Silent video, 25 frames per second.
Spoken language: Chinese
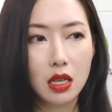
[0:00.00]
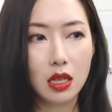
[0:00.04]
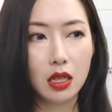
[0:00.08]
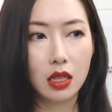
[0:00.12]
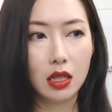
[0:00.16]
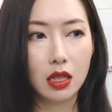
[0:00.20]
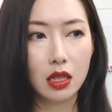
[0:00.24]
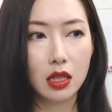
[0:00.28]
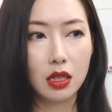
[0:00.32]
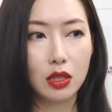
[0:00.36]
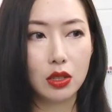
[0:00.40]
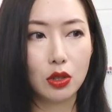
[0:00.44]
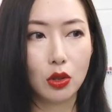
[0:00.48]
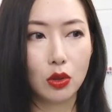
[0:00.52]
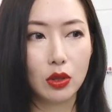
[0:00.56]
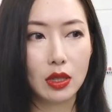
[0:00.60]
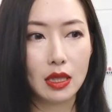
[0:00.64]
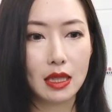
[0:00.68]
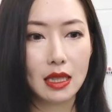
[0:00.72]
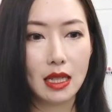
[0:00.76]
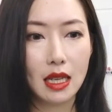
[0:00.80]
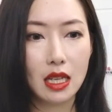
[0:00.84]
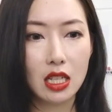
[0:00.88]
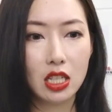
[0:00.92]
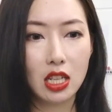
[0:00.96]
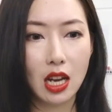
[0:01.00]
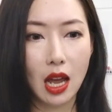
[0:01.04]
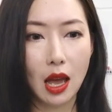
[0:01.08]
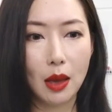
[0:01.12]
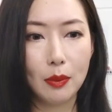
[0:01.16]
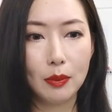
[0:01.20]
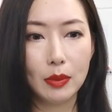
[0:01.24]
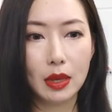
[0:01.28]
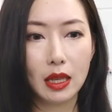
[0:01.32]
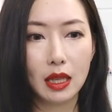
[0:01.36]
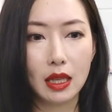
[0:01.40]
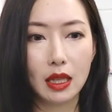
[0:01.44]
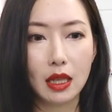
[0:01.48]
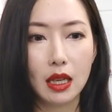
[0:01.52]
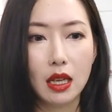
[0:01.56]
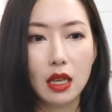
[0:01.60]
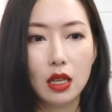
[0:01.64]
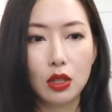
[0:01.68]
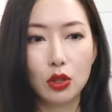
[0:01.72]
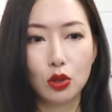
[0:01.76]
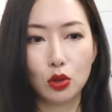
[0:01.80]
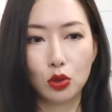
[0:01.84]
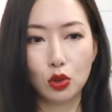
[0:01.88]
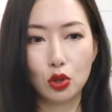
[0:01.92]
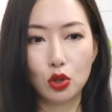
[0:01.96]
嗯，有一些产品
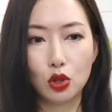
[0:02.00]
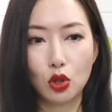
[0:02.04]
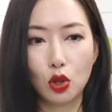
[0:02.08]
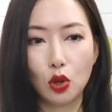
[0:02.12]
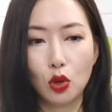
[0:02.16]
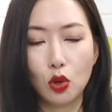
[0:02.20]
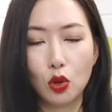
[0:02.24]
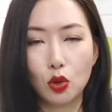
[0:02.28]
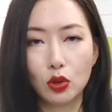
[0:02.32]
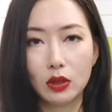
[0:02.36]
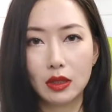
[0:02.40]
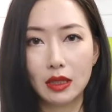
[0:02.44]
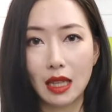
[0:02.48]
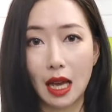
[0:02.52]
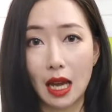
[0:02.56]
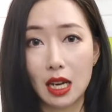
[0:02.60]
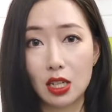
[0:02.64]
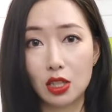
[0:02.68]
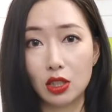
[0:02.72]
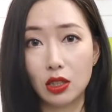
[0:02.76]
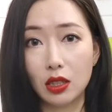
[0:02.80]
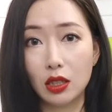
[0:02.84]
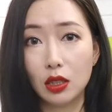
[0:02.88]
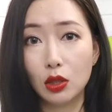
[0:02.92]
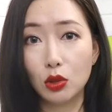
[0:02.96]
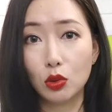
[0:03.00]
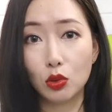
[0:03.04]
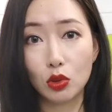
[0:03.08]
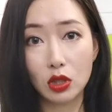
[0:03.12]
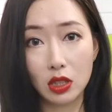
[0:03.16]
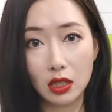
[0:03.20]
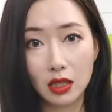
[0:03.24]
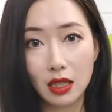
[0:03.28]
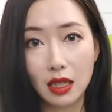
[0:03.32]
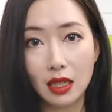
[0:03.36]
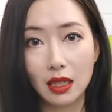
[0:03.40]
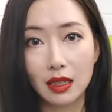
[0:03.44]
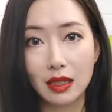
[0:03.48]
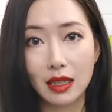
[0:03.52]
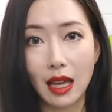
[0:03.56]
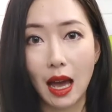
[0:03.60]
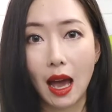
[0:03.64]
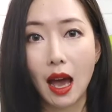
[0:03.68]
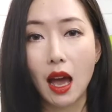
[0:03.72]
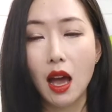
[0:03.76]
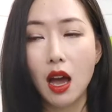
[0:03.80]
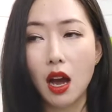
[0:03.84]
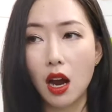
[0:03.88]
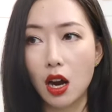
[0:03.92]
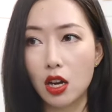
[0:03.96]
有的时候打折的力度真的很
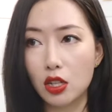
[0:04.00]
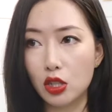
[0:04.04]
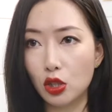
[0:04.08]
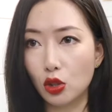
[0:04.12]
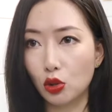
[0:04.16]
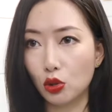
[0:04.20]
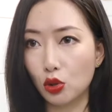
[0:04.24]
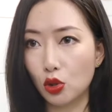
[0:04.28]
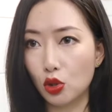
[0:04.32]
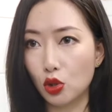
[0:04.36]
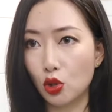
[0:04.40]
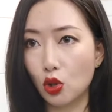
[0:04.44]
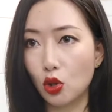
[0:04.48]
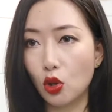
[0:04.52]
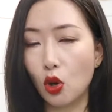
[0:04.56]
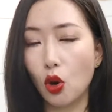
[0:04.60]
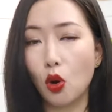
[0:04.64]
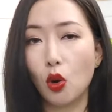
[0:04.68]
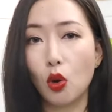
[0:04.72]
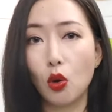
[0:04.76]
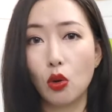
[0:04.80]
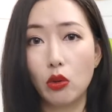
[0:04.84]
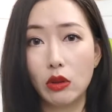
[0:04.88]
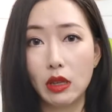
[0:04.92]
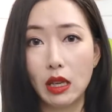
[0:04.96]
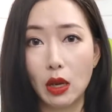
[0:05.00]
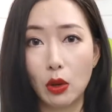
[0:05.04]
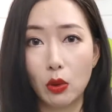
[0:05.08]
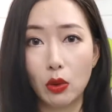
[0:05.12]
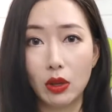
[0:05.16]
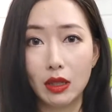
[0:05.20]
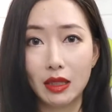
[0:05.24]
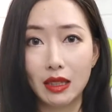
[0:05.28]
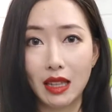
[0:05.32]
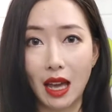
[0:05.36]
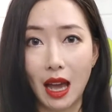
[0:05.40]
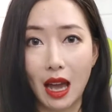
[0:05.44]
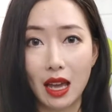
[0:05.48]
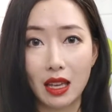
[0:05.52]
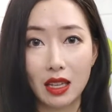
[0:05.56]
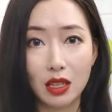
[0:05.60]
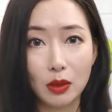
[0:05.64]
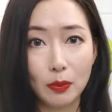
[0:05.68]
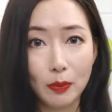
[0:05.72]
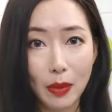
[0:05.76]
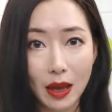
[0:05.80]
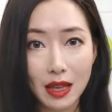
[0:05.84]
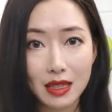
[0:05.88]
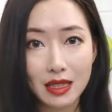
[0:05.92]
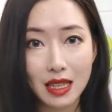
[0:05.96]
大，而且有的时候口红也会打一
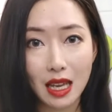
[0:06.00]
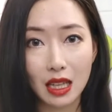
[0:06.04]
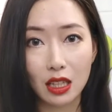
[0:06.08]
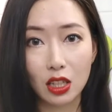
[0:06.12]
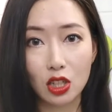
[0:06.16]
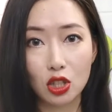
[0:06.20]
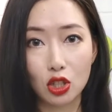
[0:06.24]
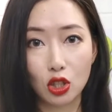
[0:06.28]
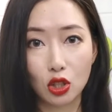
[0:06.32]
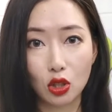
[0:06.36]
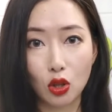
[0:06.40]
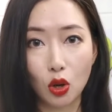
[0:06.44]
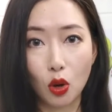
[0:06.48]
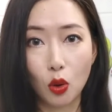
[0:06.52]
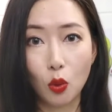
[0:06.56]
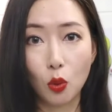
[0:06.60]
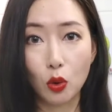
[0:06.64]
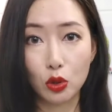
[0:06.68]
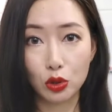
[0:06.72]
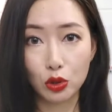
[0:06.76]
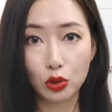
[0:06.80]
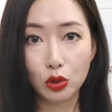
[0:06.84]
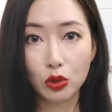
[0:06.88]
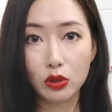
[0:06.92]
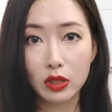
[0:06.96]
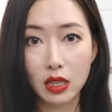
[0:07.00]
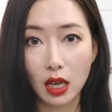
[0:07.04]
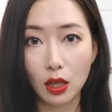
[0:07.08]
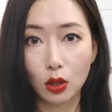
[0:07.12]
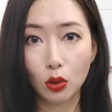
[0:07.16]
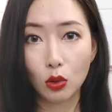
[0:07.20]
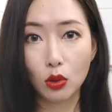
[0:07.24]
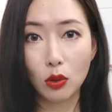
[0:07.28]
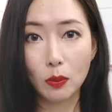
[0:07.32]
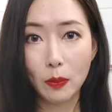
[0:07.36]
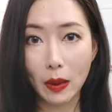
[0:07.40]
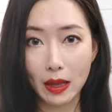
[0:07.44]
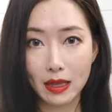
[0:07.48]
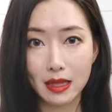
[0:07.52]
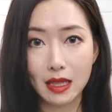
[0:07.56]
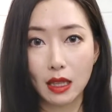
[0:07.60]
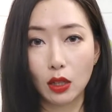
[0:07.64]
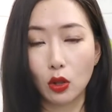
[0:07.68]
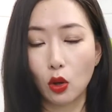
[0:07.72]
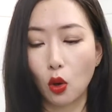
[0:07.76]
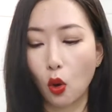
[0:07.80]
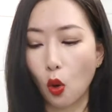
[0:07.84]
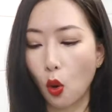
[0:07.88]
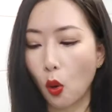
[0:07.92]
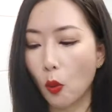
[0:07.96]
个半价的折扣，我就有抢到过半价
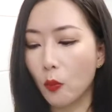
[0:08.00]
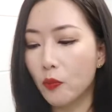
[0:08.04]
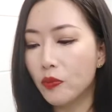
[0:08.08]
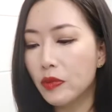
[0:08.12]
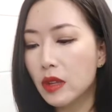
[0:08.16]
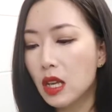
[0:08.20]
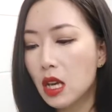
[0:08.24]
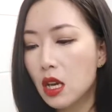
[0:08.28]
的口红。